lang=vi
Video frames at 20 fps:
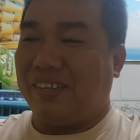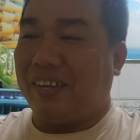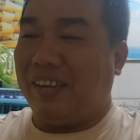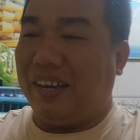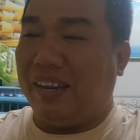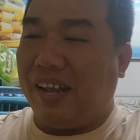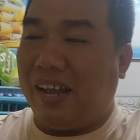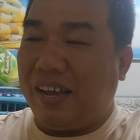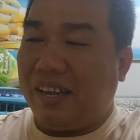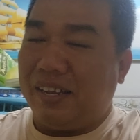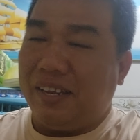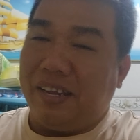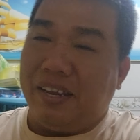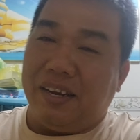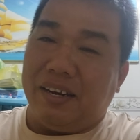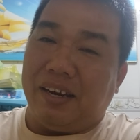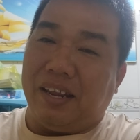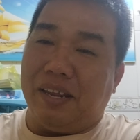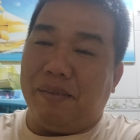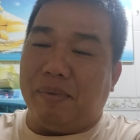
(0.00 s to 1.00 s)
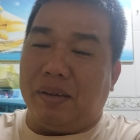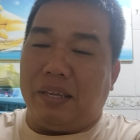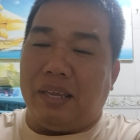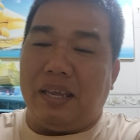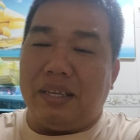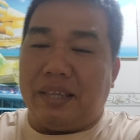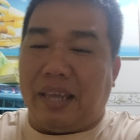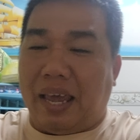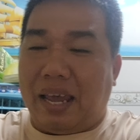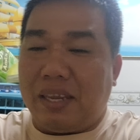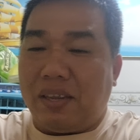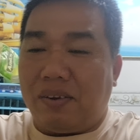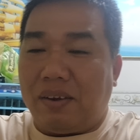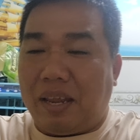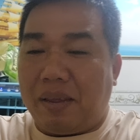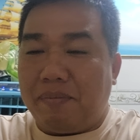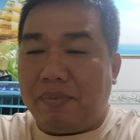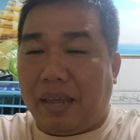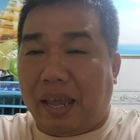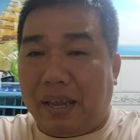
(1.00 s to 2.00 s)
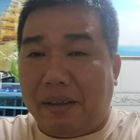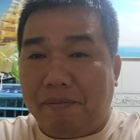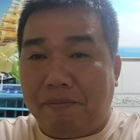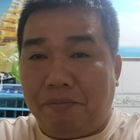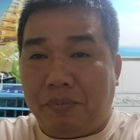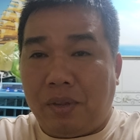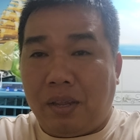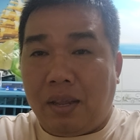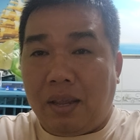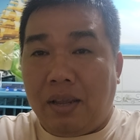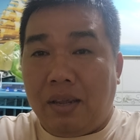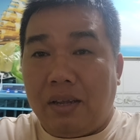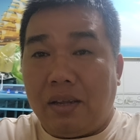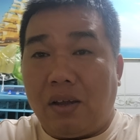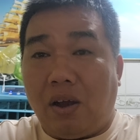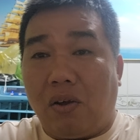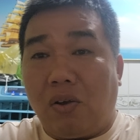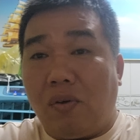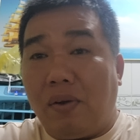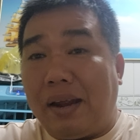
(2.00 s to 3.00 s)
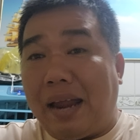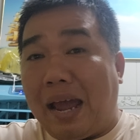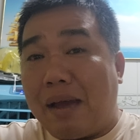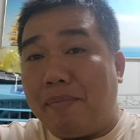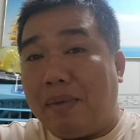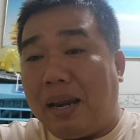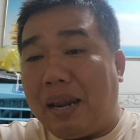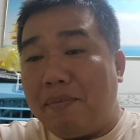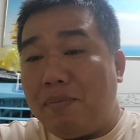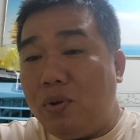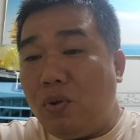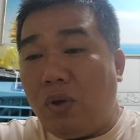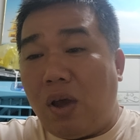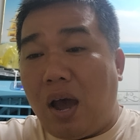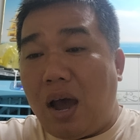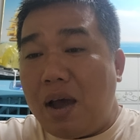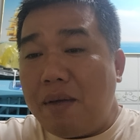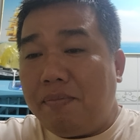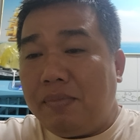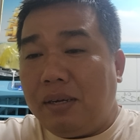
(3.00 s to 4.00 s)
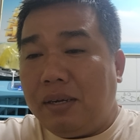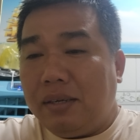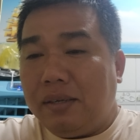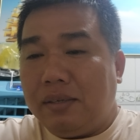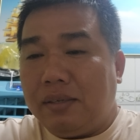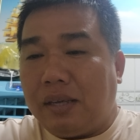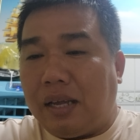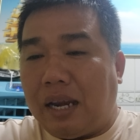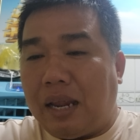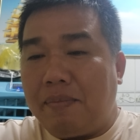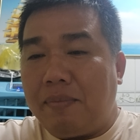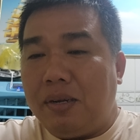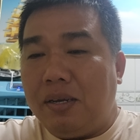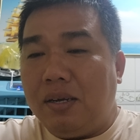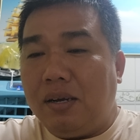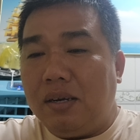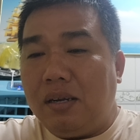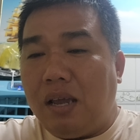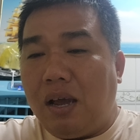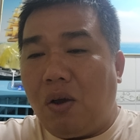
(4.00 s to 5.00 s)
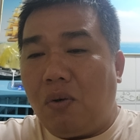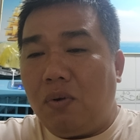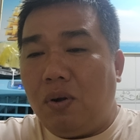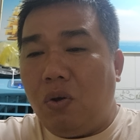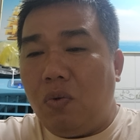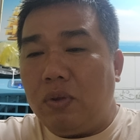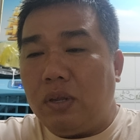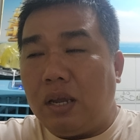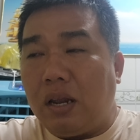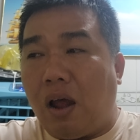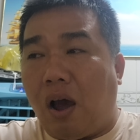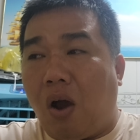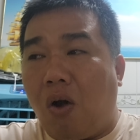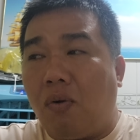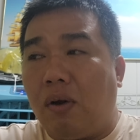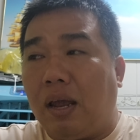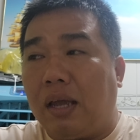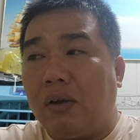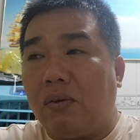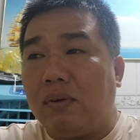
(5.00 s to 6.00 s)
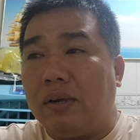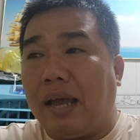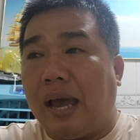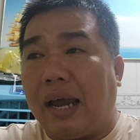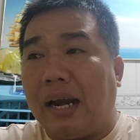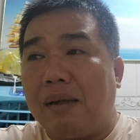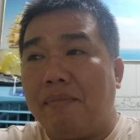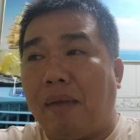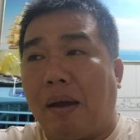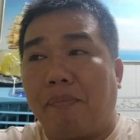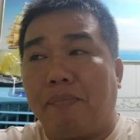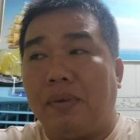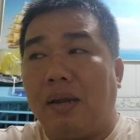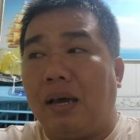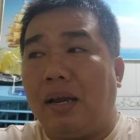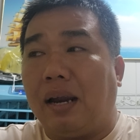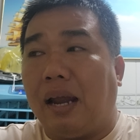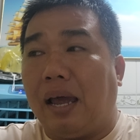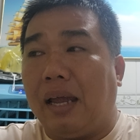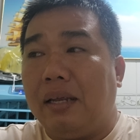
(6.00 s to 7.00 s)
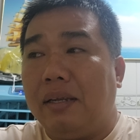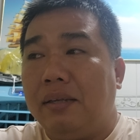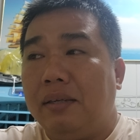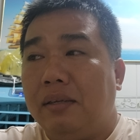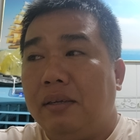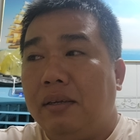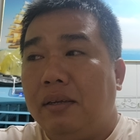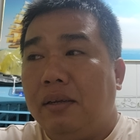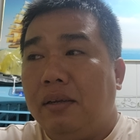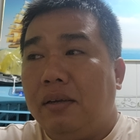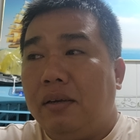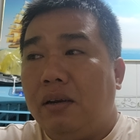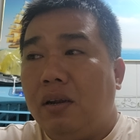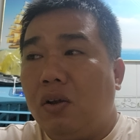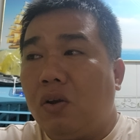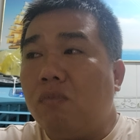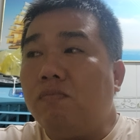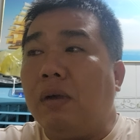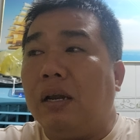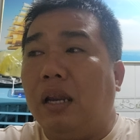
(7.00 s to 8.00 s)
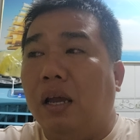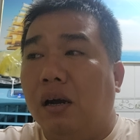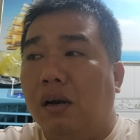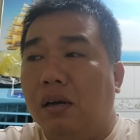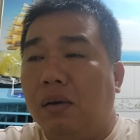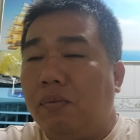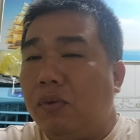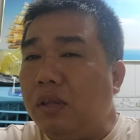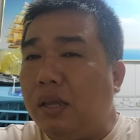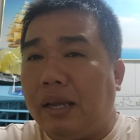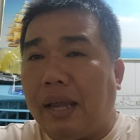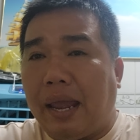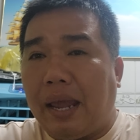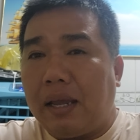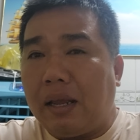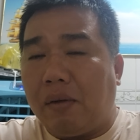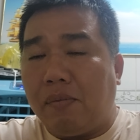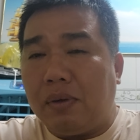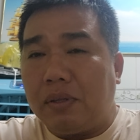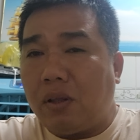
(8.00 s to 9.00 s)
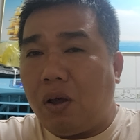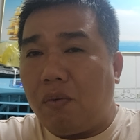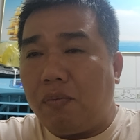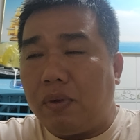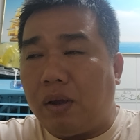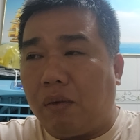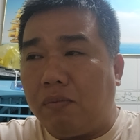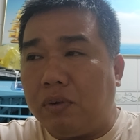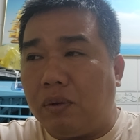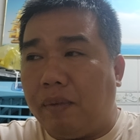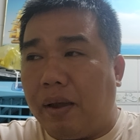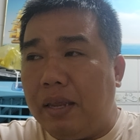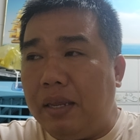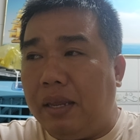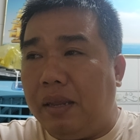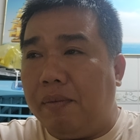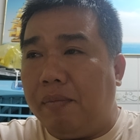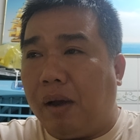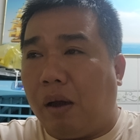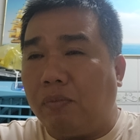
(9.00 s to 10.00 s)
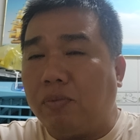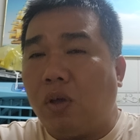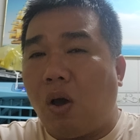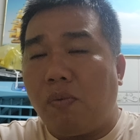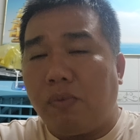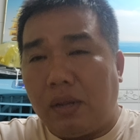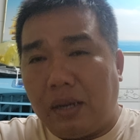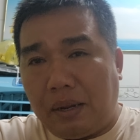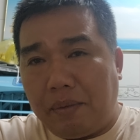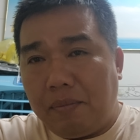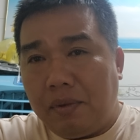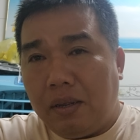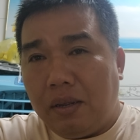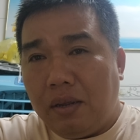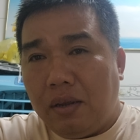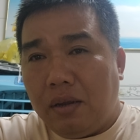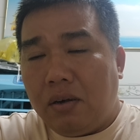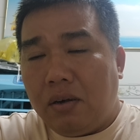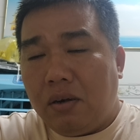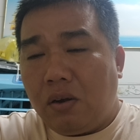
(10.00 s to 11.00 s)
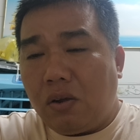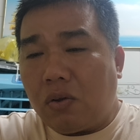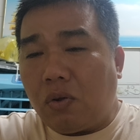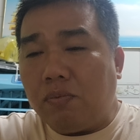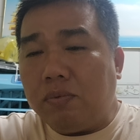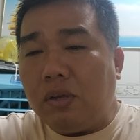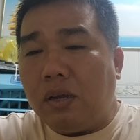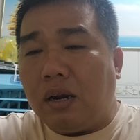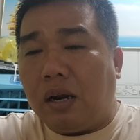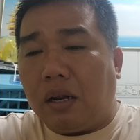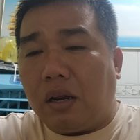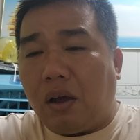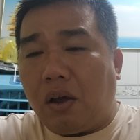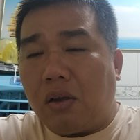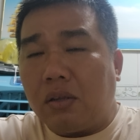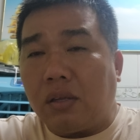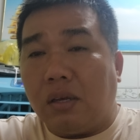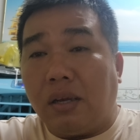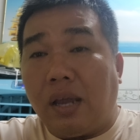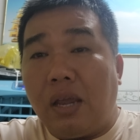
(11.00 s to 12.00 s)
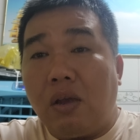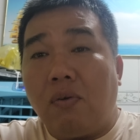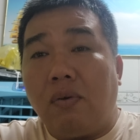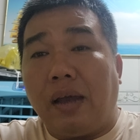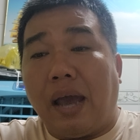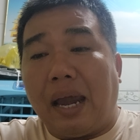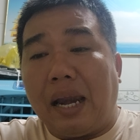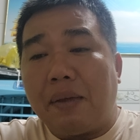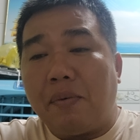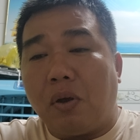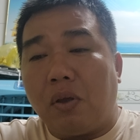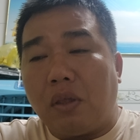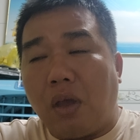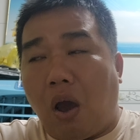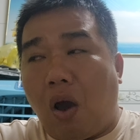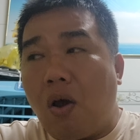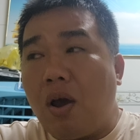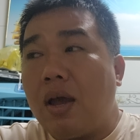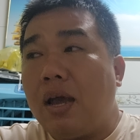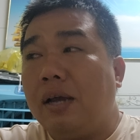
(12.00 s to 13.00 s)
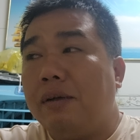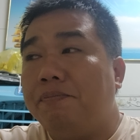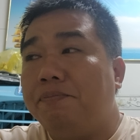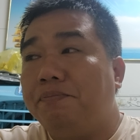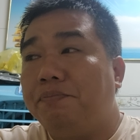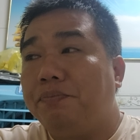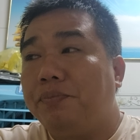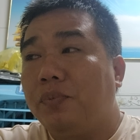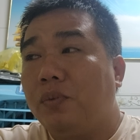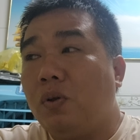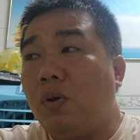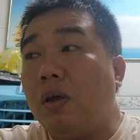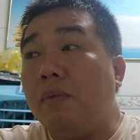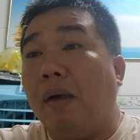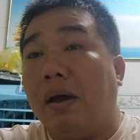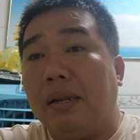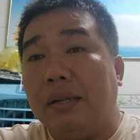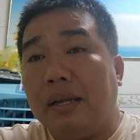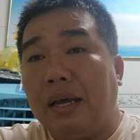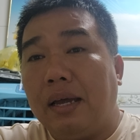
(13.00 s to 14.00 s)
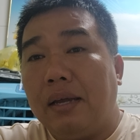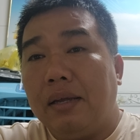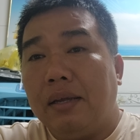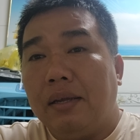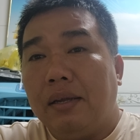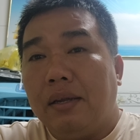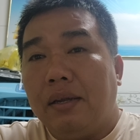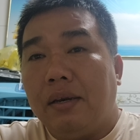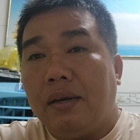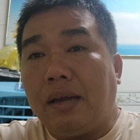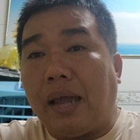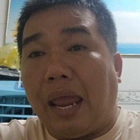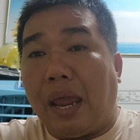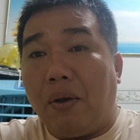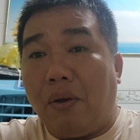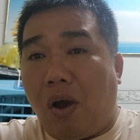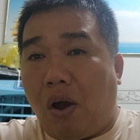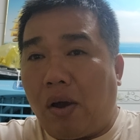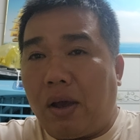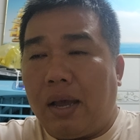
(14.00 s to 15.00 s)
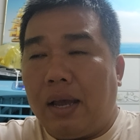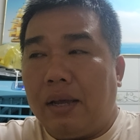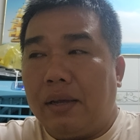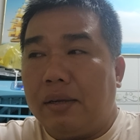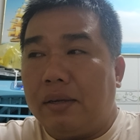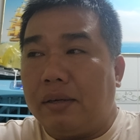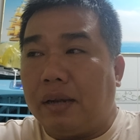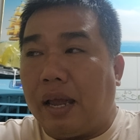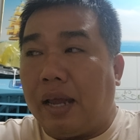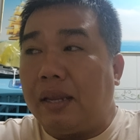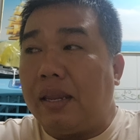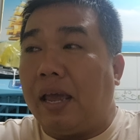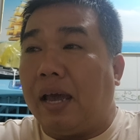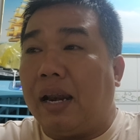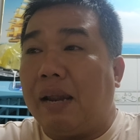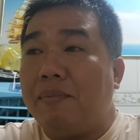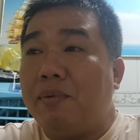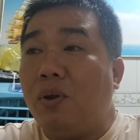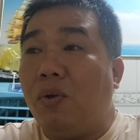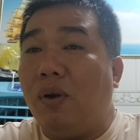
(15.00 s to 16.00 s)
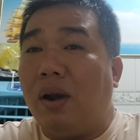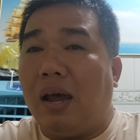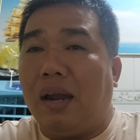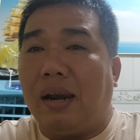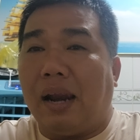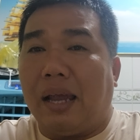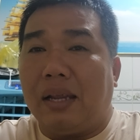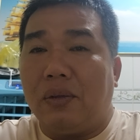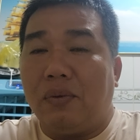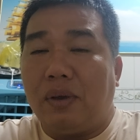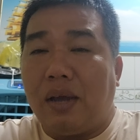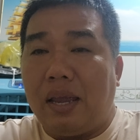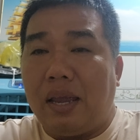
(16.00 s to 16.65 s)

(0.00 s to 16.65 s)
thì đó thì mình chia sẻ cho anh em vậy còn con gà mà anh em nuôi ốm anh em đưa vô nuôi chế độ lại con gà nó mập lên lại nó cũng bình thường không có gì khác không có tốt không có bị gì mà không tốt cho nên nó cũng như là nó từ khi con gà nó hồi nhỏ ấy, nó bị bệnh ấy, nó èo ọt á à, giờ nên nuôi lên là số